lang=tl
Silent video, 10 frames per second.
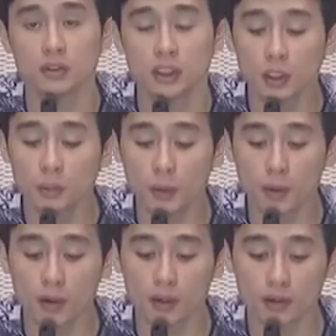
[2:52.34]
Siguro po,
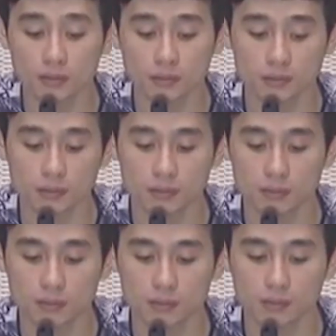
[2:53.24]
um,
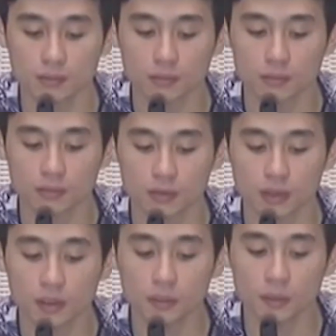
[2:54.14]
yun